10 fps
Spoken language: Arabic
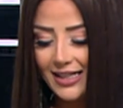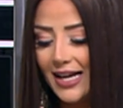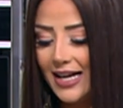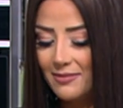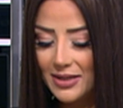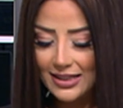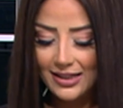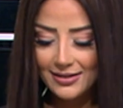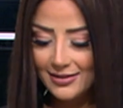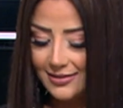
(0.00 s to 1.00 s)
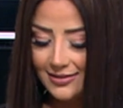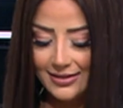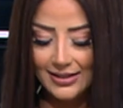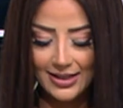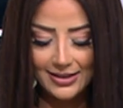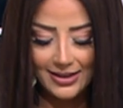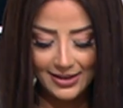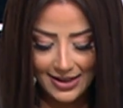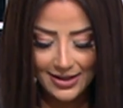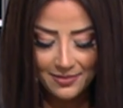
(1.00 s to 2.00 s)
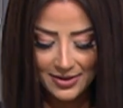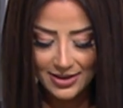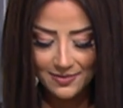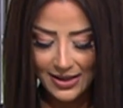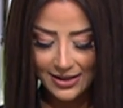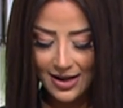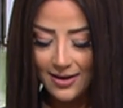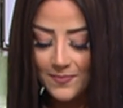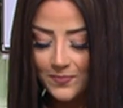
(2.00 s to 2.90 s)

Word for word: انا مثلا يعني ايه انا بالنسبه لي ده